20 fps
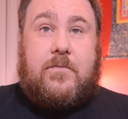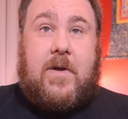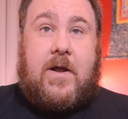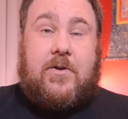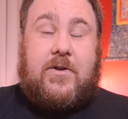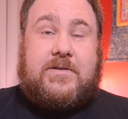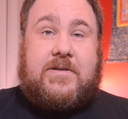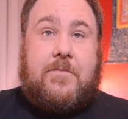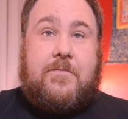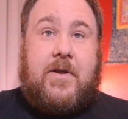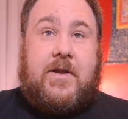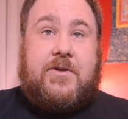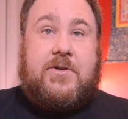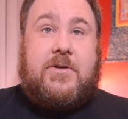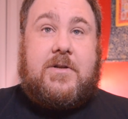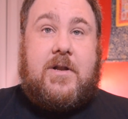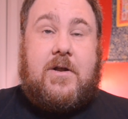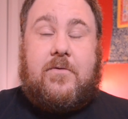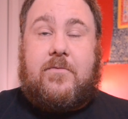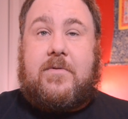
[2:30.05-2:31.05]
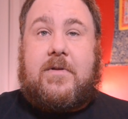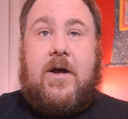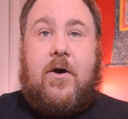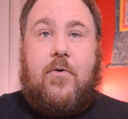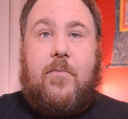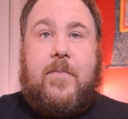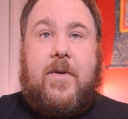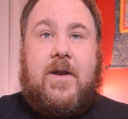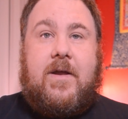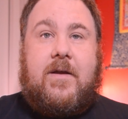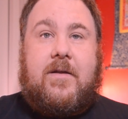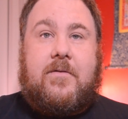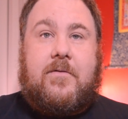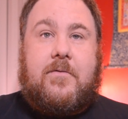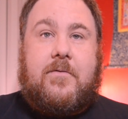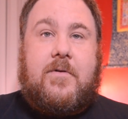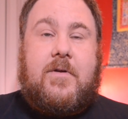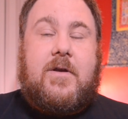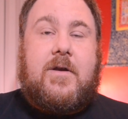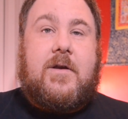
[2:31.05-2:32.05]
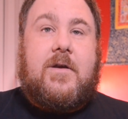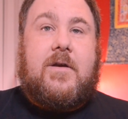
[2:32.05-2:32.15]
a nossa mente não está operando